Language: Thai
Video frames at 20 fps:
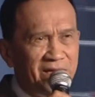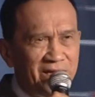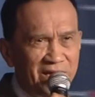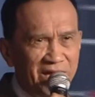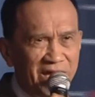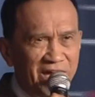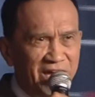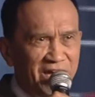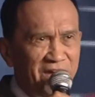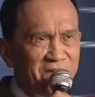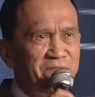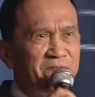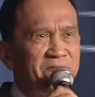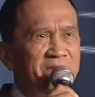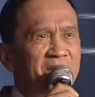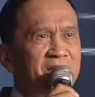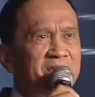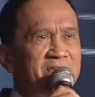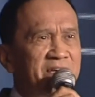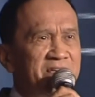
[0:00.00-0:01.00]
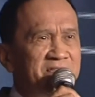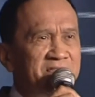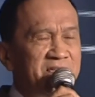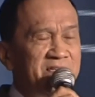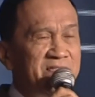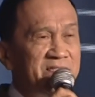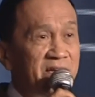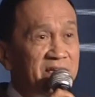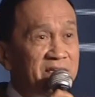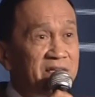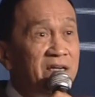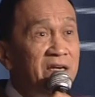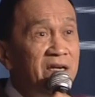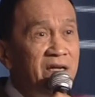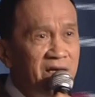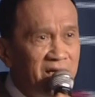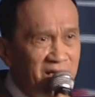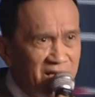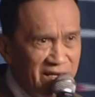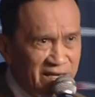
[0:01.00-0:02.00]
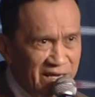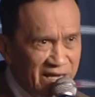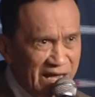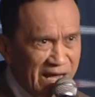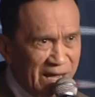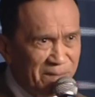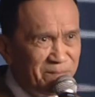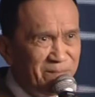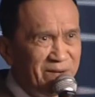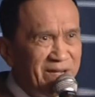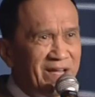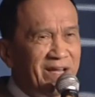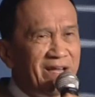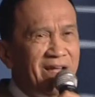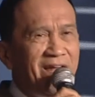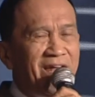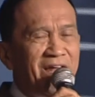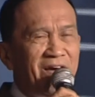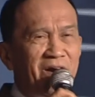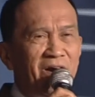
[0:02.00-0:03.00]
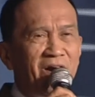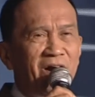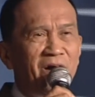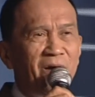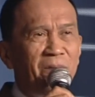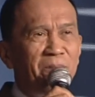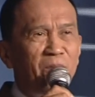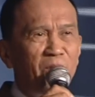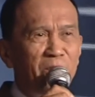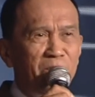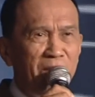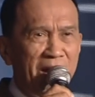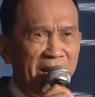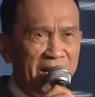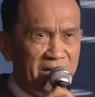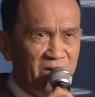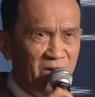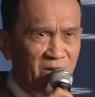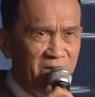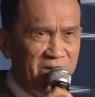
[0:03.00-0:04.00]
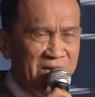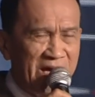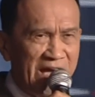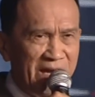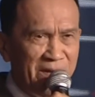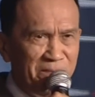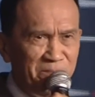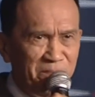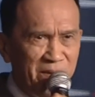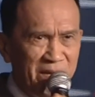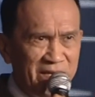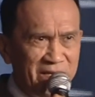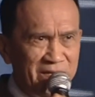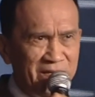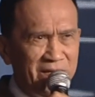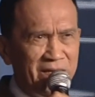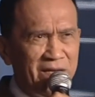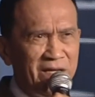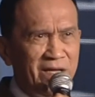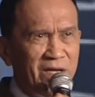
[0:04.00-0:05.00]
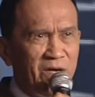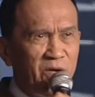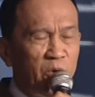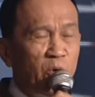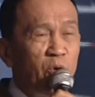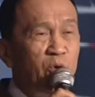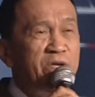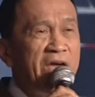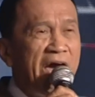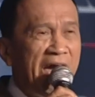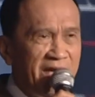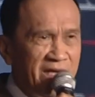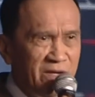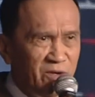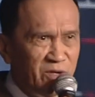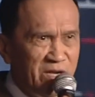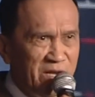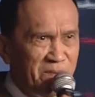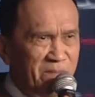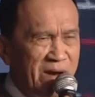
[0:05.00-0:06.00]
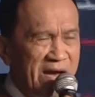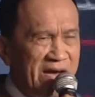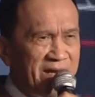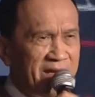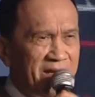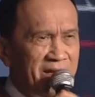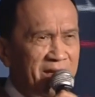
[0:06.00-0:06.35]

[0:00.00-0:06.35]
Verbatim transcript: AF ตั้งแต่ซีซั่นที่หนึ่งเลยนะครับ แล้วก็บทบาทของการเป็นครูใหญ่อยู่ในบ้าน